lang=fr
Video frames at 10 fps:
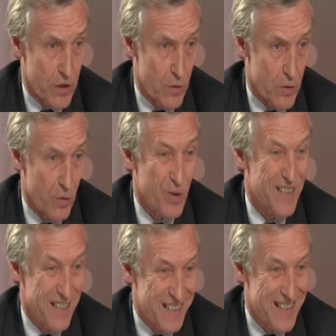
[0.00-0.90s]
de
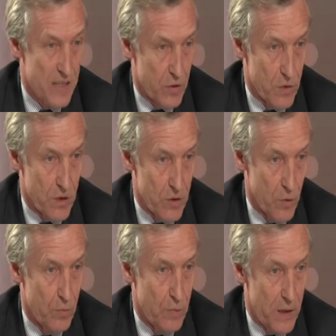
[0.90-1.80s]
certaines
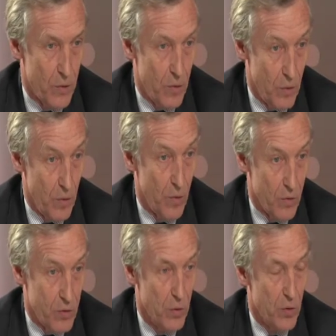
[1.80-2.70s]
associations, pas de,
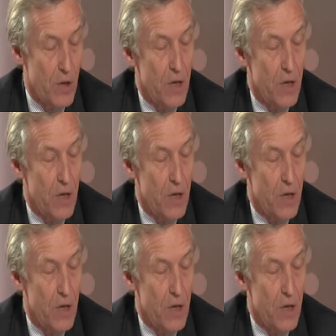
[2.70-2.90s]
heureusement,